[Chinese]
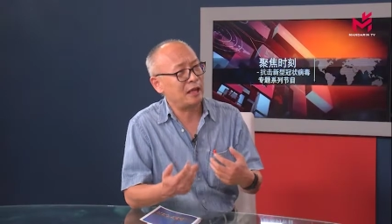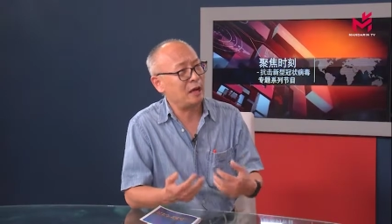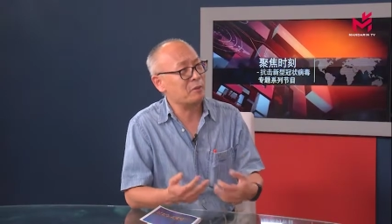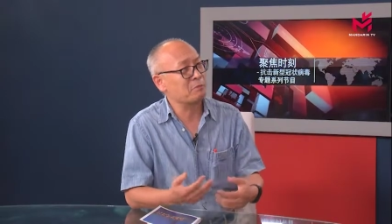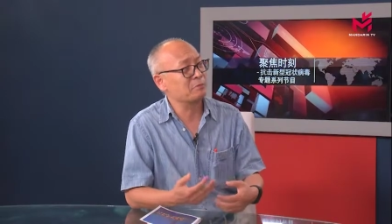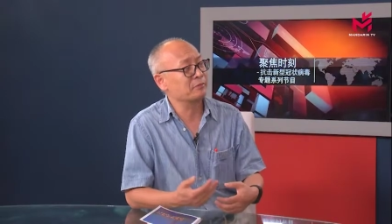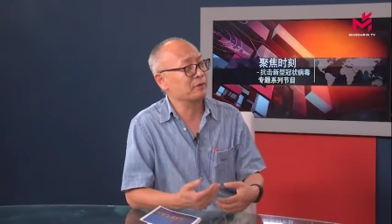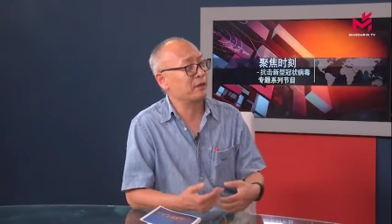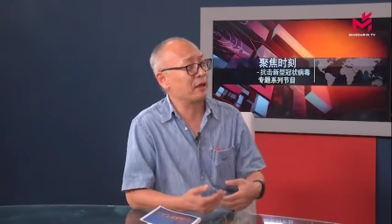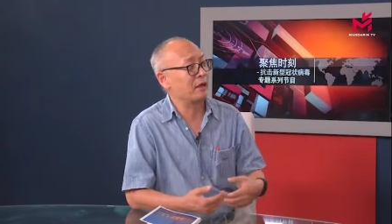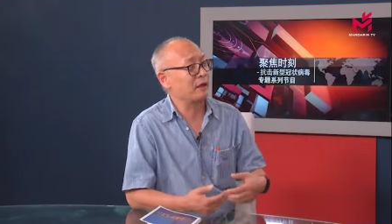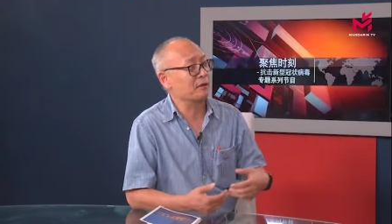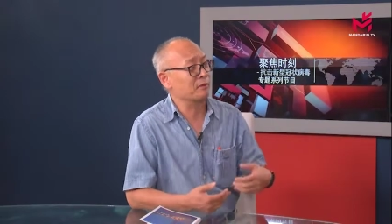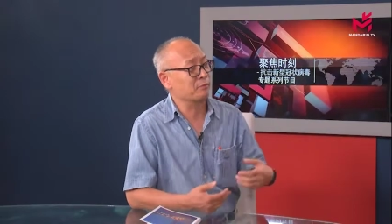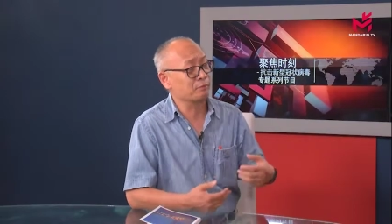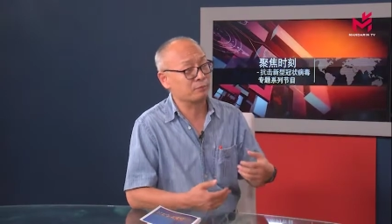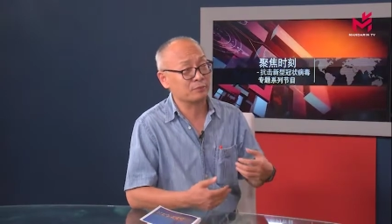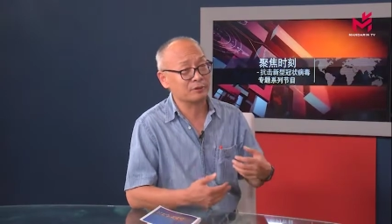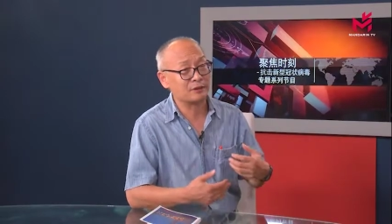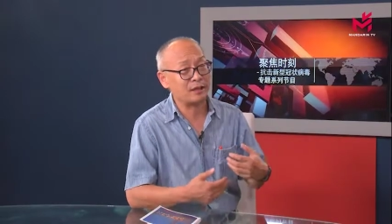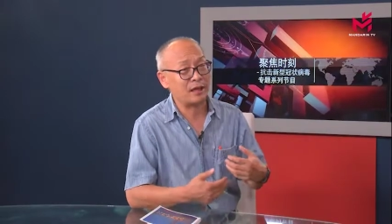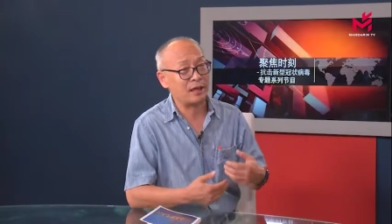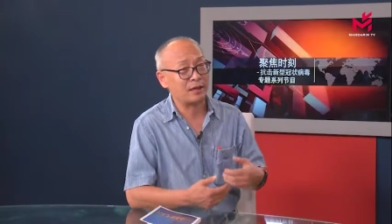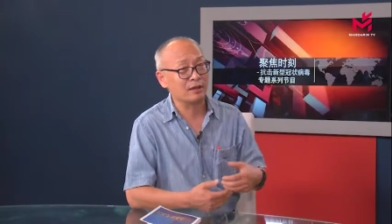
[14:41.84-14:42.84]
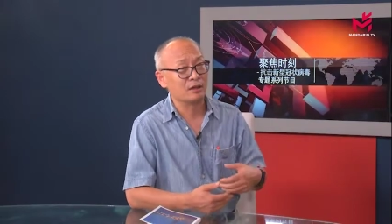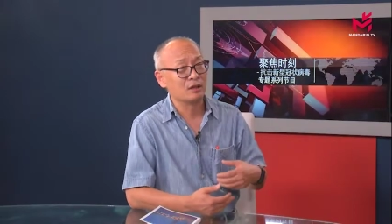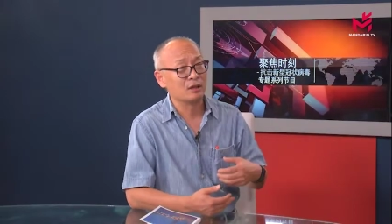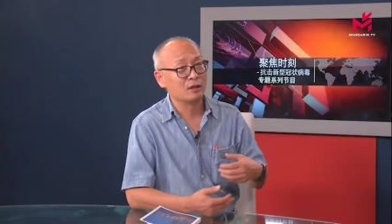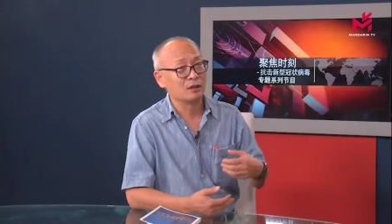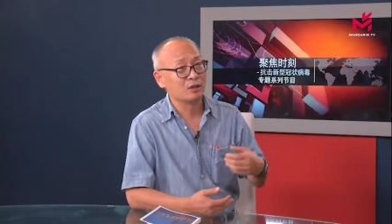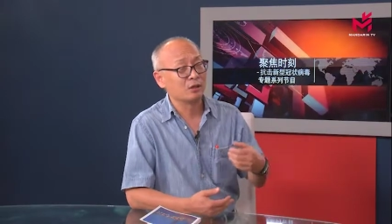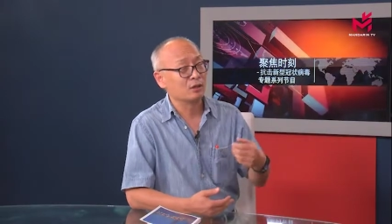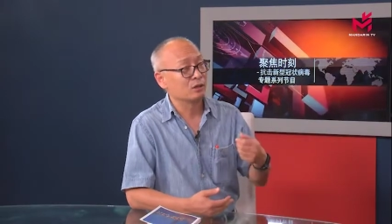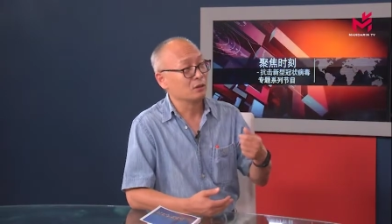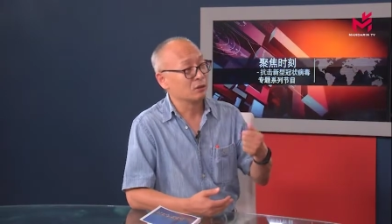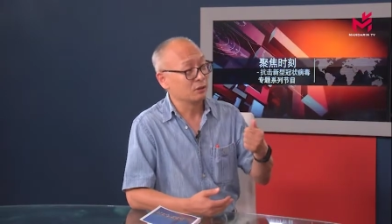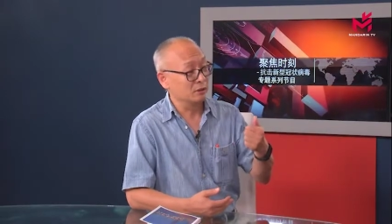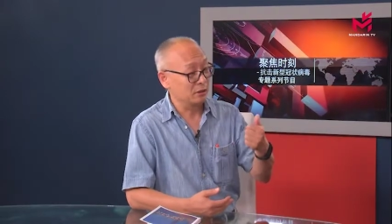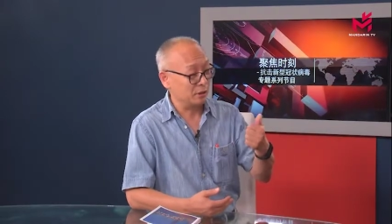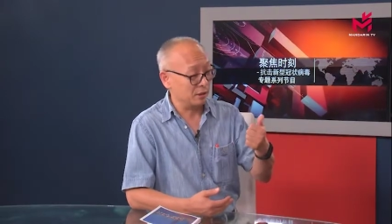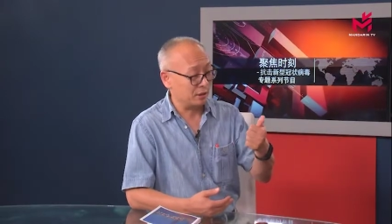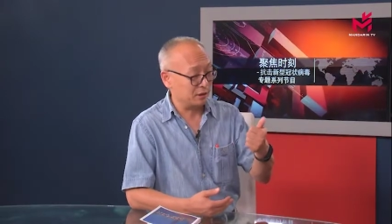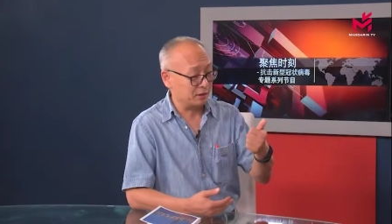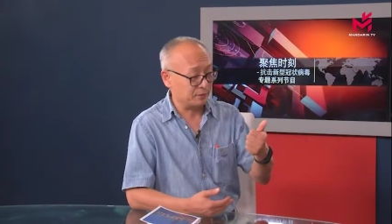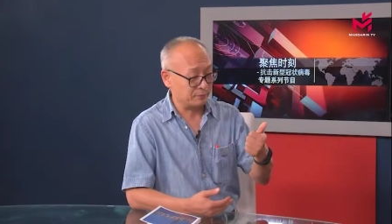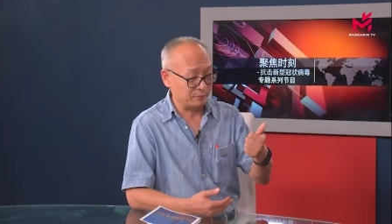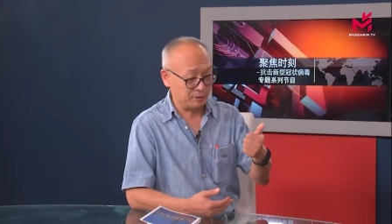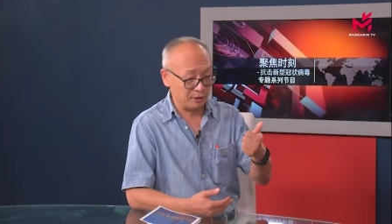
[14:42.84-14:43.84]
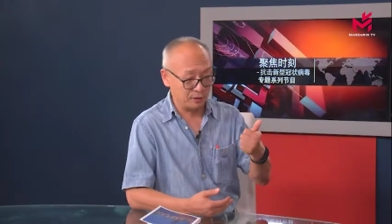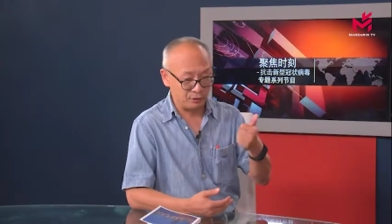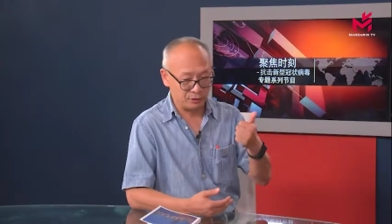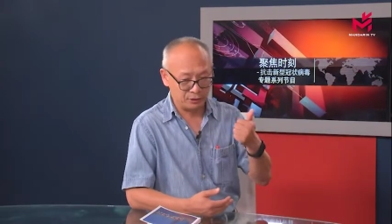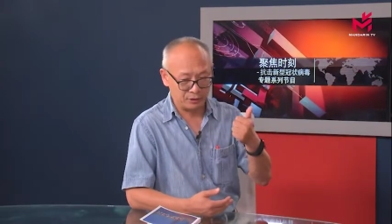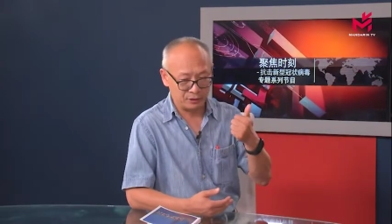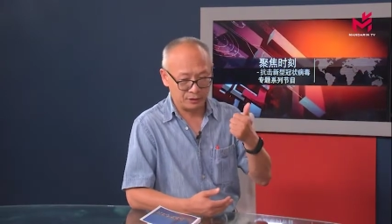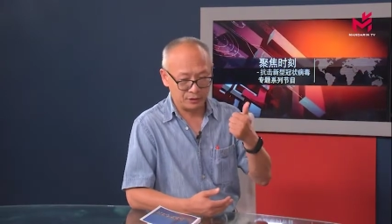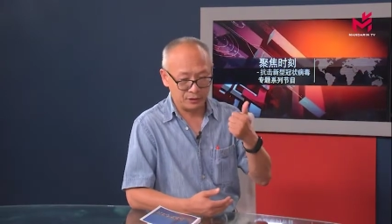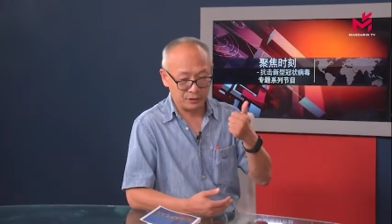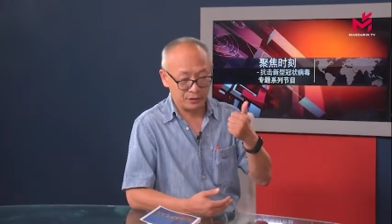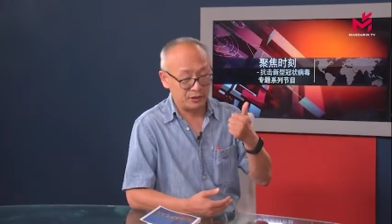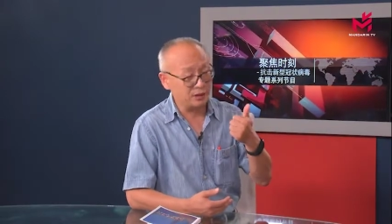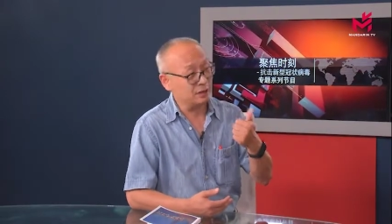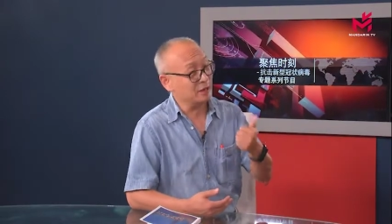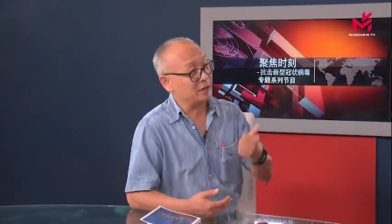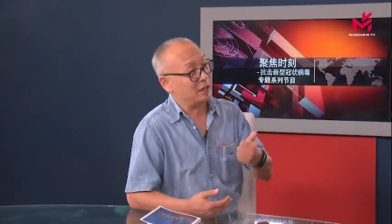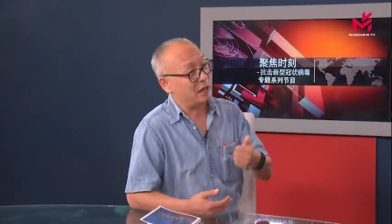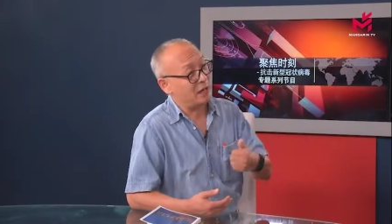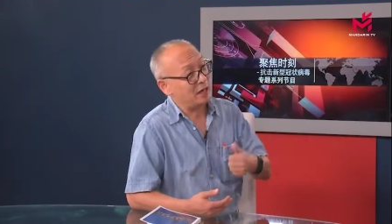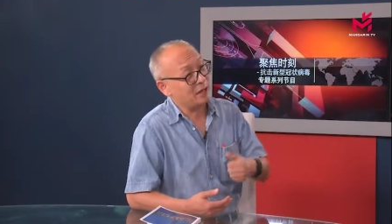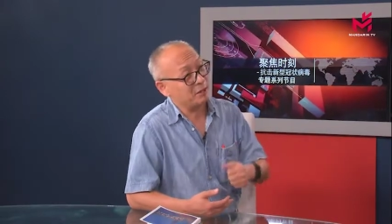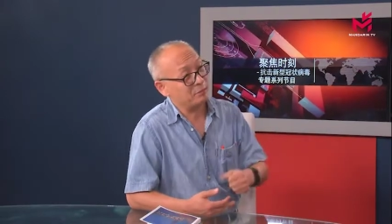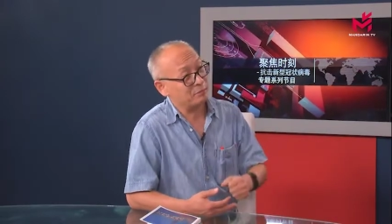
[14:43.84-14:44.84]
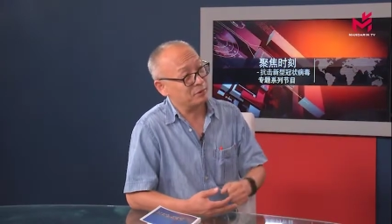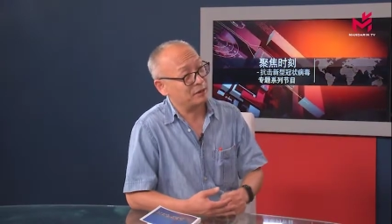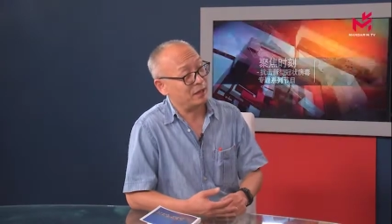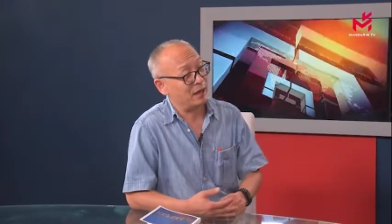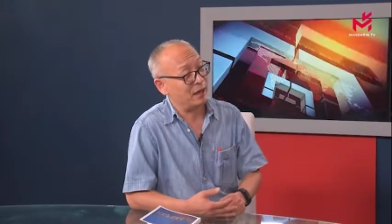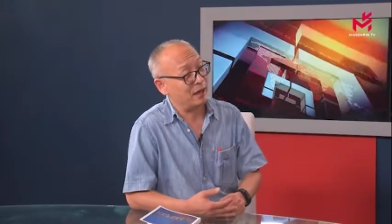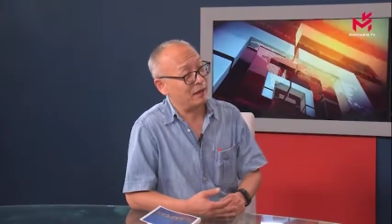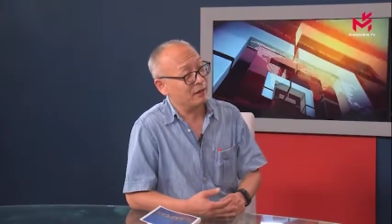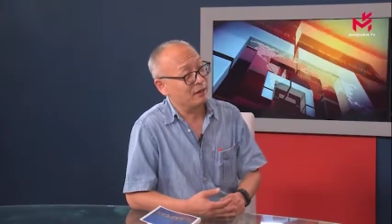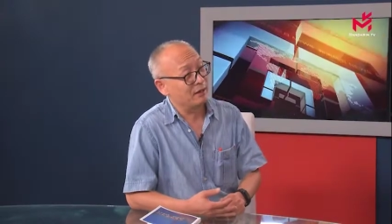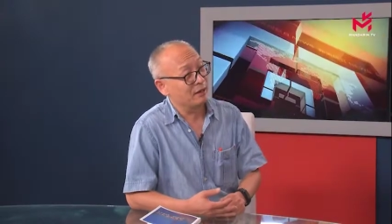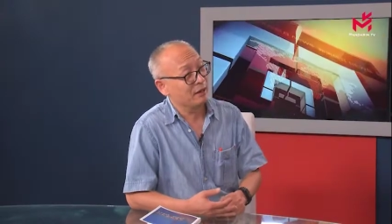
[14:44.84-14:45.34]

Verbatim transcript: 们戴不戴，那个什么就是警察也不戴，